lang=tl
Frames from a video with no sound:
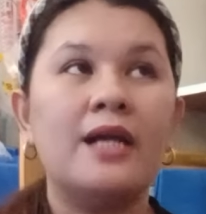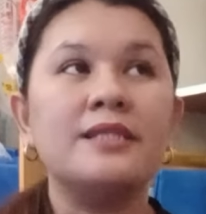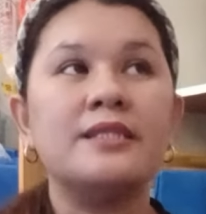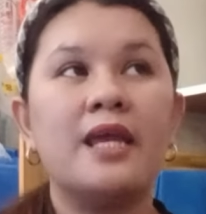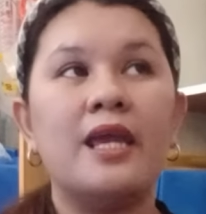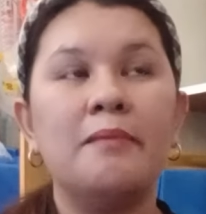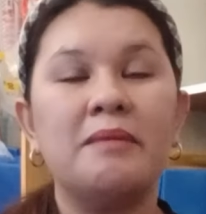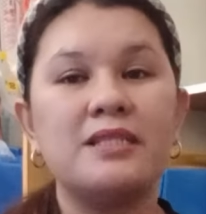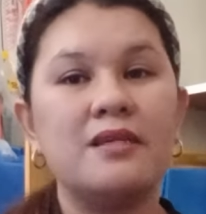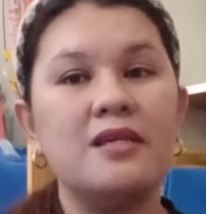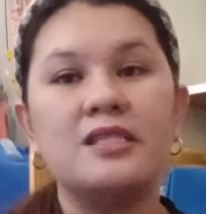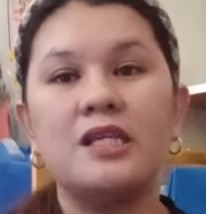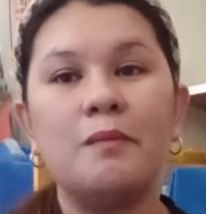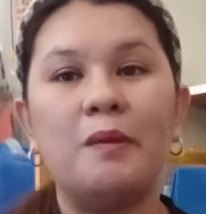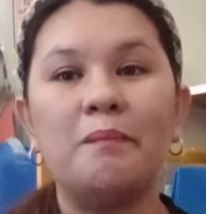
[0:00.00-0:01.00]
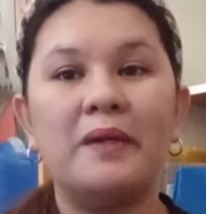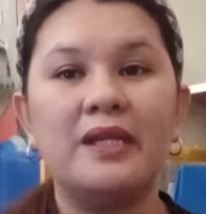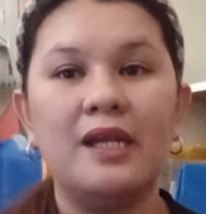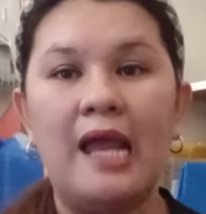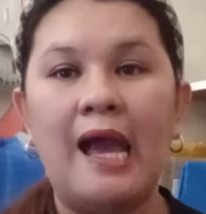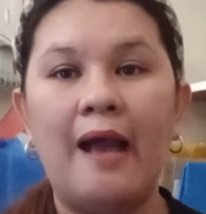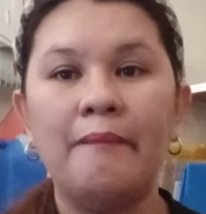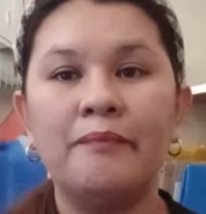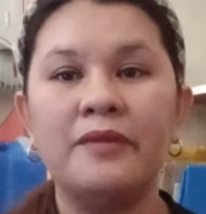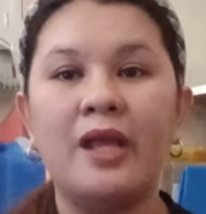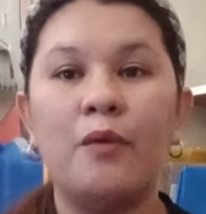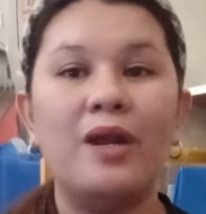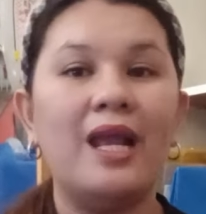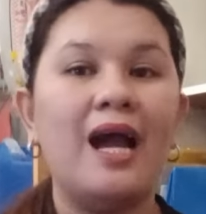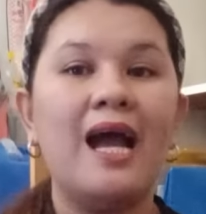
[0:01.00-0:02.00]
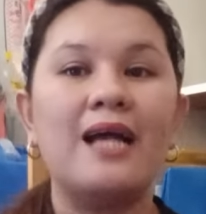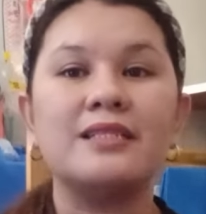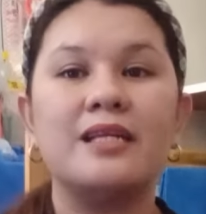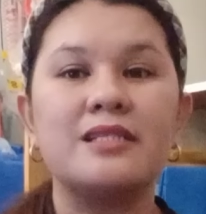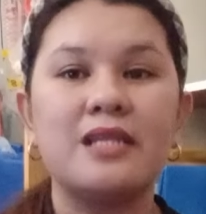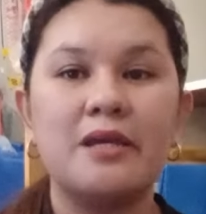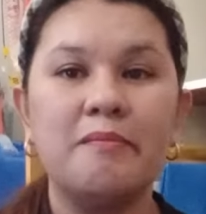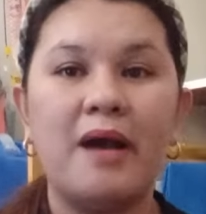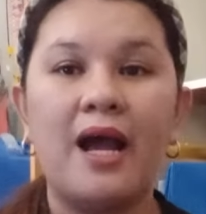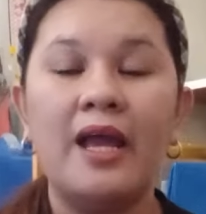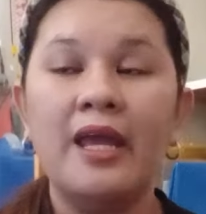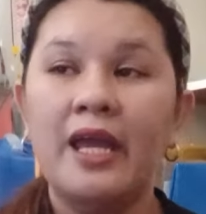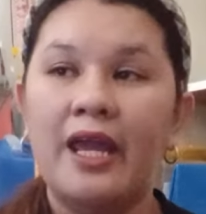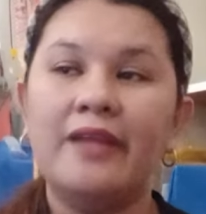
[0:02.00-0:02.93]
Kasi mas iisipin pa nila na walang hassle sa iba